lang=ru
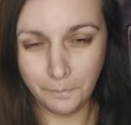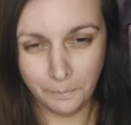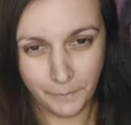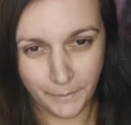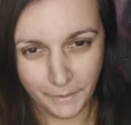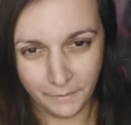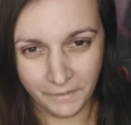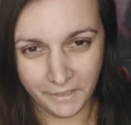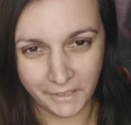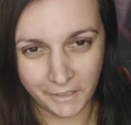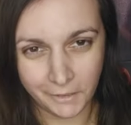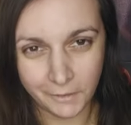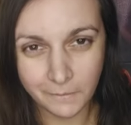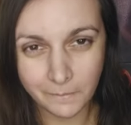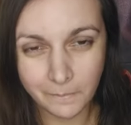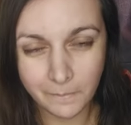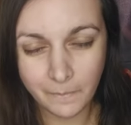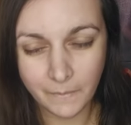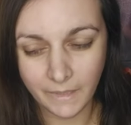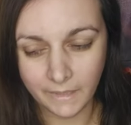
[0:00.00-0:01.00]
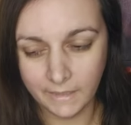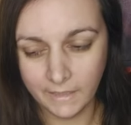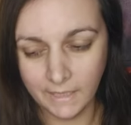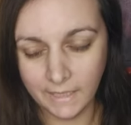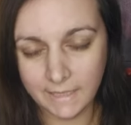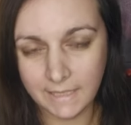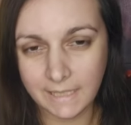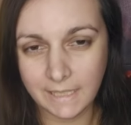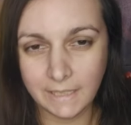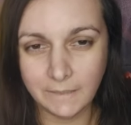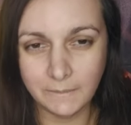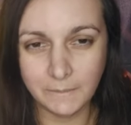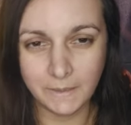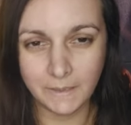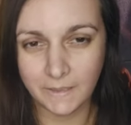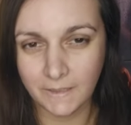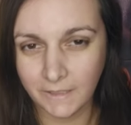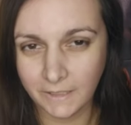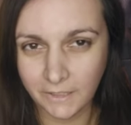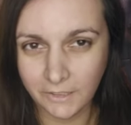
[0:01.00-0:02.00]
Привет! Если вы
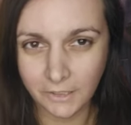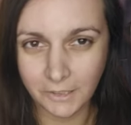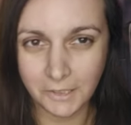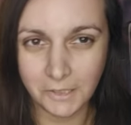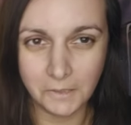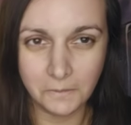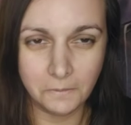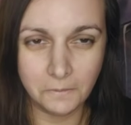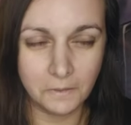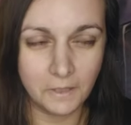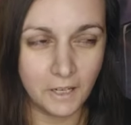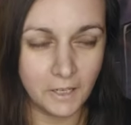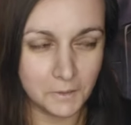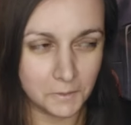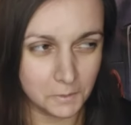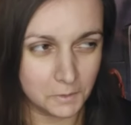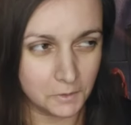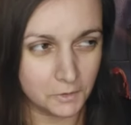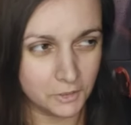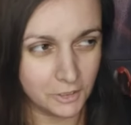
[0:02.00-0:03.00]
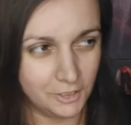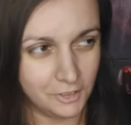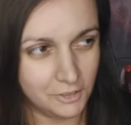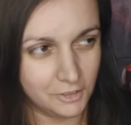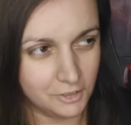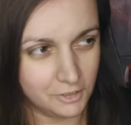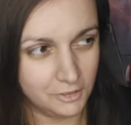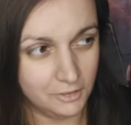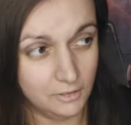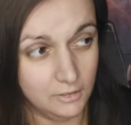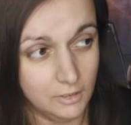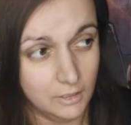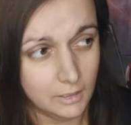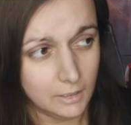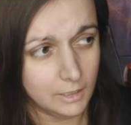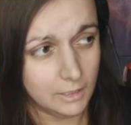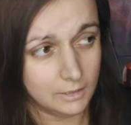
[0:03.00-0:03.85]
слышите фразу от женщины